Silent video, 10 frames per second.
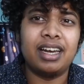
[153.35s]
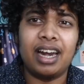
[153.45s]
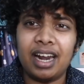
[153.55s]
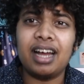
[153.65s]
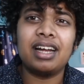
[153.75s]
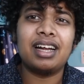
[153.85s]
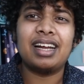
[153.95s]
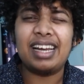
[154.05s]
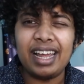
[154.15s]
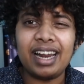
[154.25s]
நல்லா
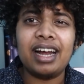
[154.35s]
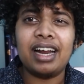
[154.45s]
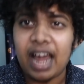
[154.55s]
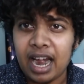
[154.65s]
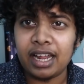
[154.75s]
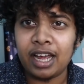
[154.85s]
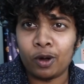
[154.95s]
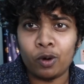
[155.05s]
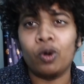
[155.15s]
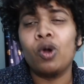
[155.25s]
கிளியராக கிளாரிட்டியாக
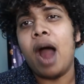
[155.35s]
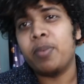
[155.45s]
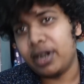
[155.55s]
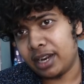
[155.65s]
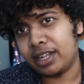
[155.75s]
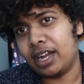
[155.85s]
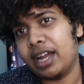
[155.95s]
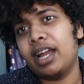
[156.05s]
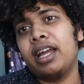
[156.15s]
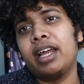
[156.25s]
இருக்கணும் அப்படின்றதுக்காக